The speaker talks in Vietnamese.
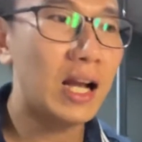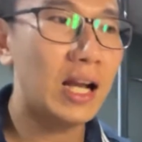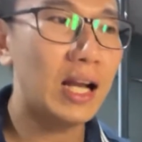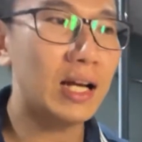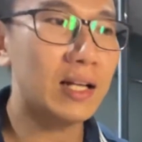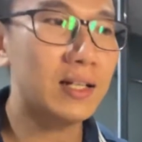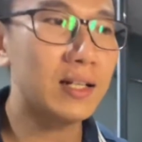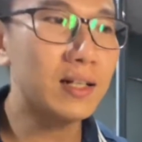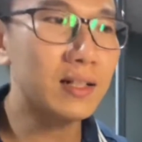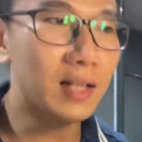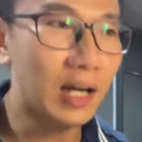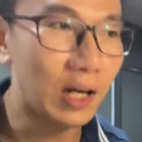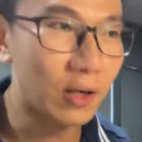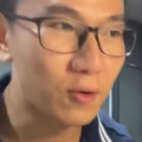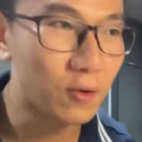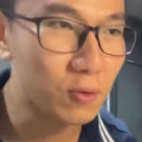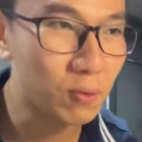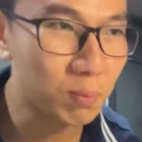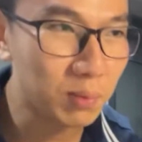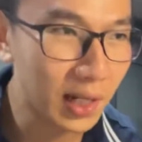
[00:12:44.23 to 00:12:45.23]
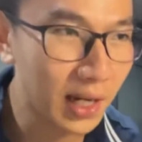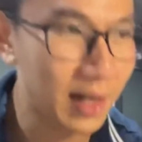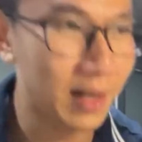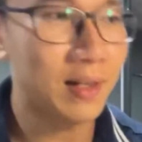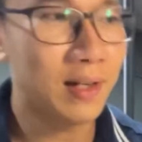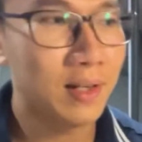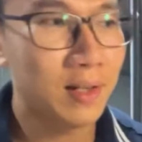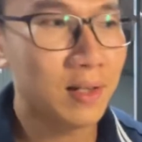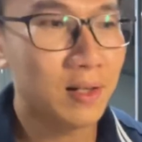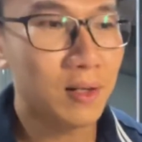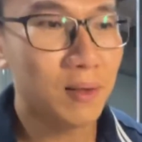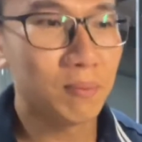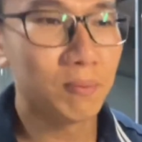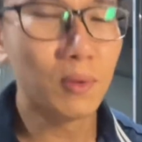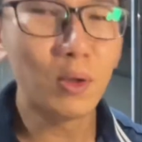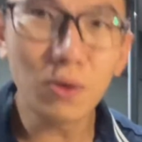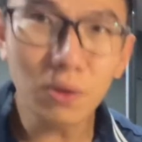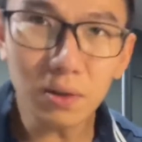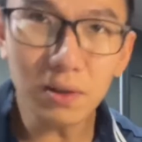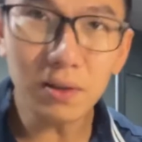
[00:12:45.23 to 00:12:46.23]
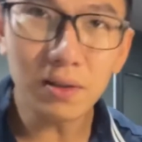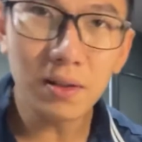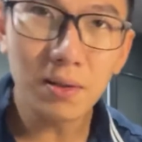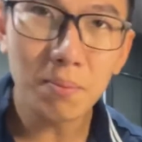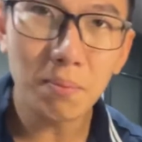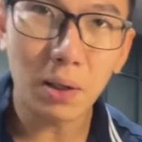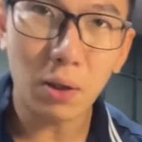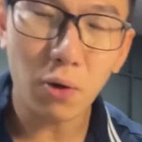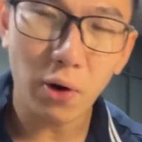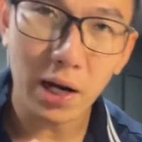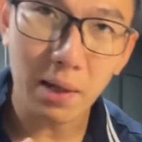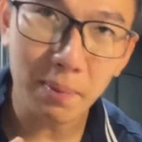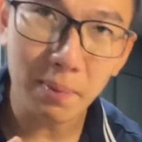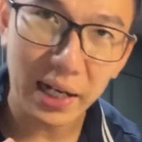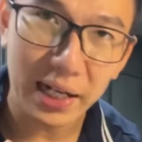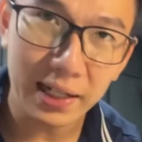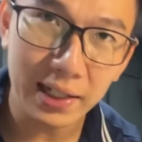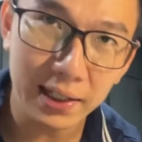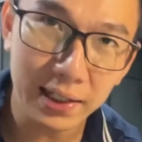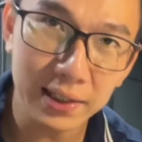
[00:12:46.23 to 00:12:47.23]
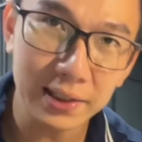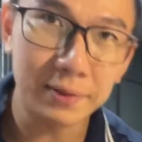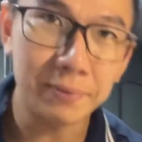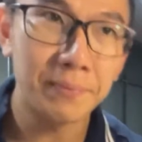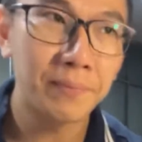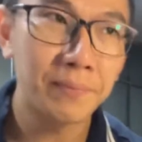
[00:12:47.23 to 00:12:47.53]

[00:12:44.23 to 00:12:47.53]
là cơ thể của chúng ta muốn mà khỏe mạnh hơn